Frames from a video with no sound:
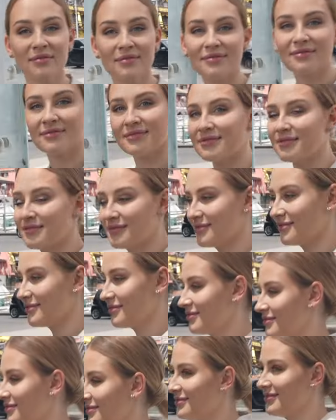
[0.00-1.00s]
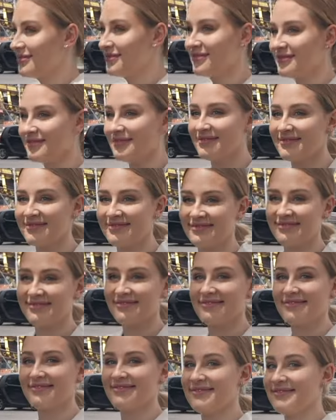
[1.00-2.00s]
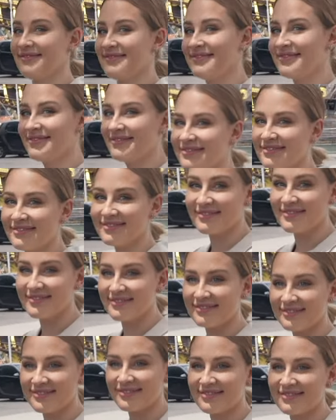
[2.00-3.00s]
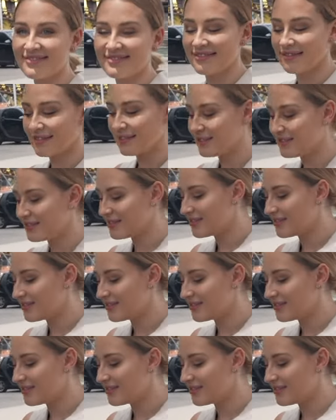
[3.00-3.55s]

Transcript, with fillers: TikToka, który mnie urzekł. I ciekawe, czy to w ogóle stąd, bo wiesz, że czasami